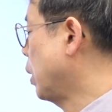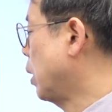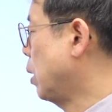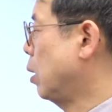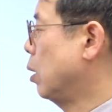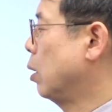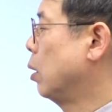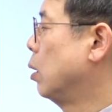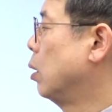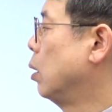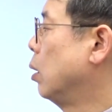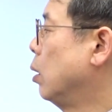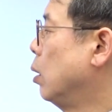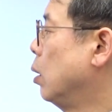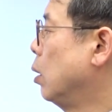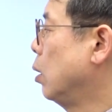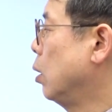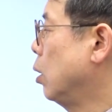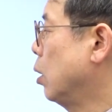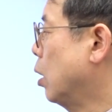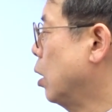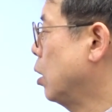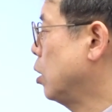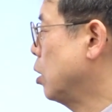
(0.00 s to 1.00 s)
8.
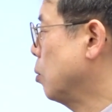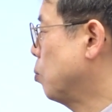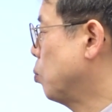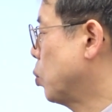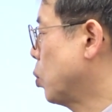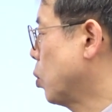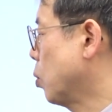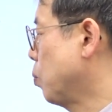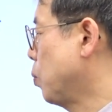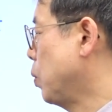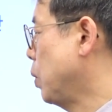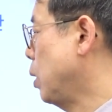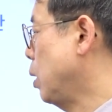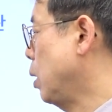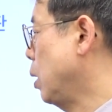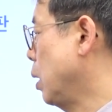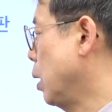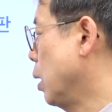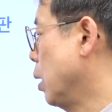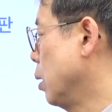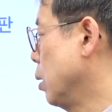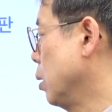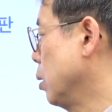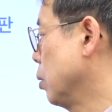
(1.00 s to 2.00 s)
이게 이제
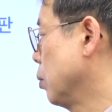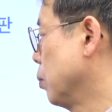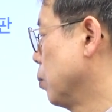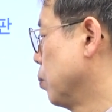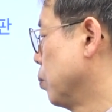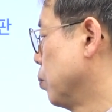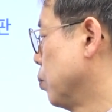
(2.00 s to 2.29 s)
프로필렌,